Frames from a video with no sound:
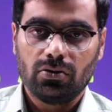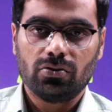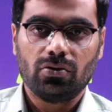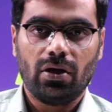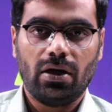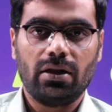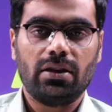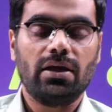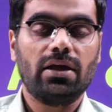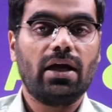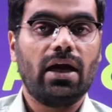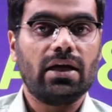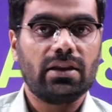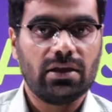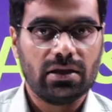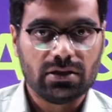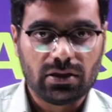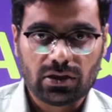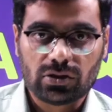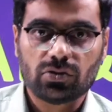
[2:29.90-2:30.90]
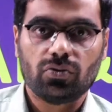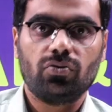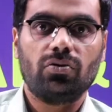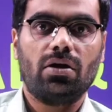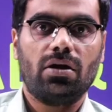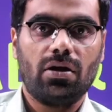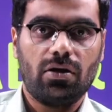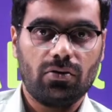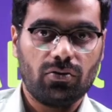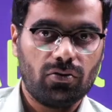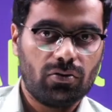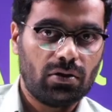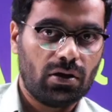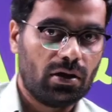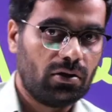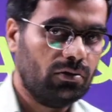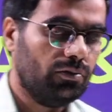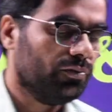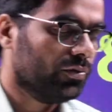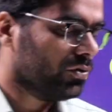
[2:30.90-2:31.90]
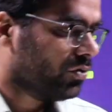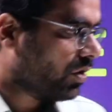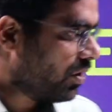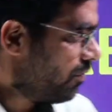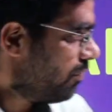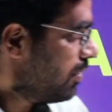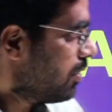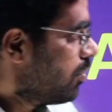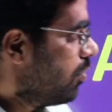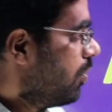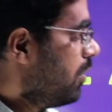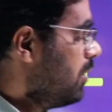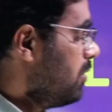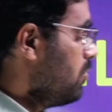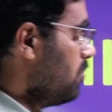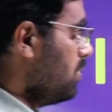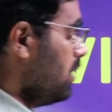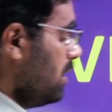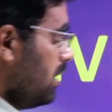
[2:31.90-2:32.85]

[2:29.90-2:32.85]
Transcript: సో ఐ థింక్ అర్థం చేసుకుంటారు అనుకుంటున్నాను సో ఓకే విల్ గో ఇన్ టు